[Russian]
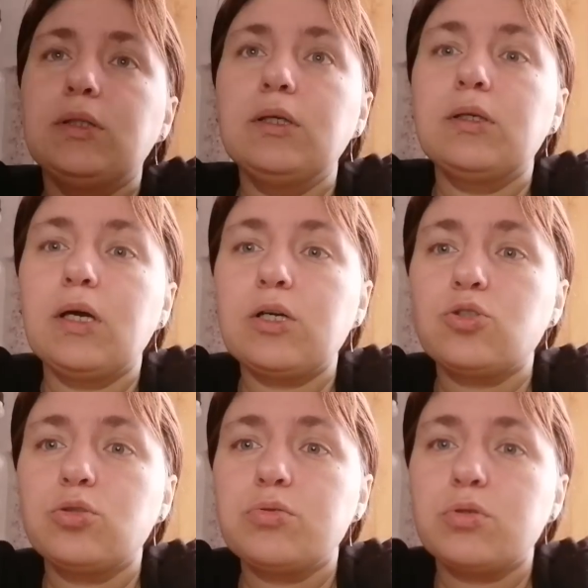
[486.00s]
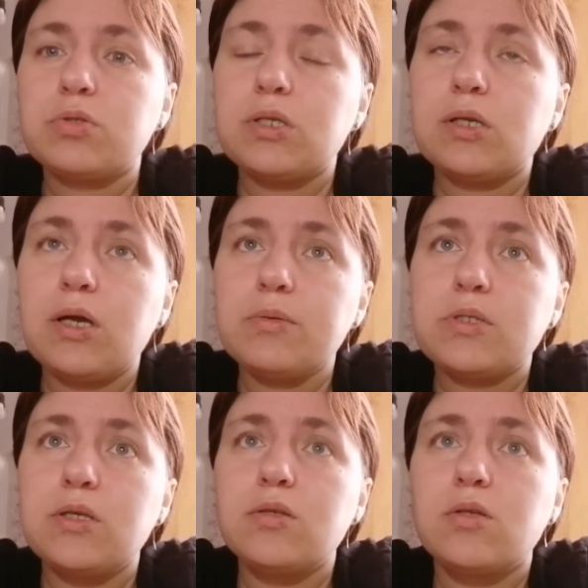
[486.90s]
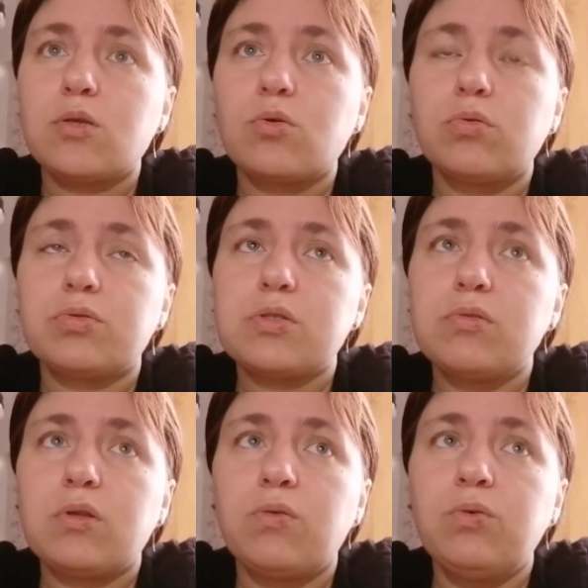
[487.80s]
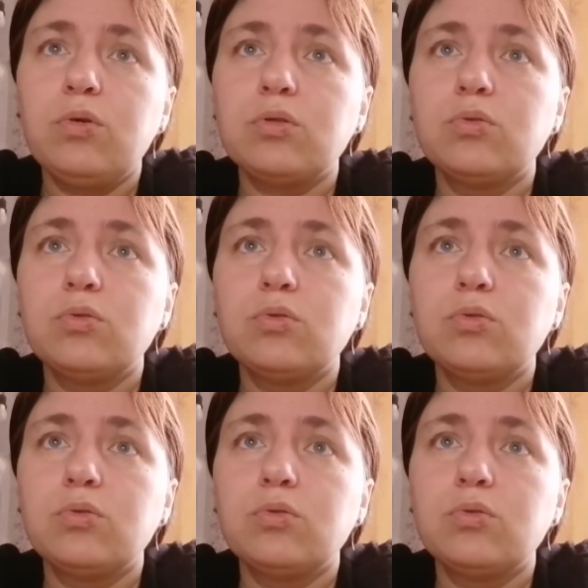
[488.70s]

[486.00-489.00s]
деньги. Я хочу все в Солькам съездить к светофор,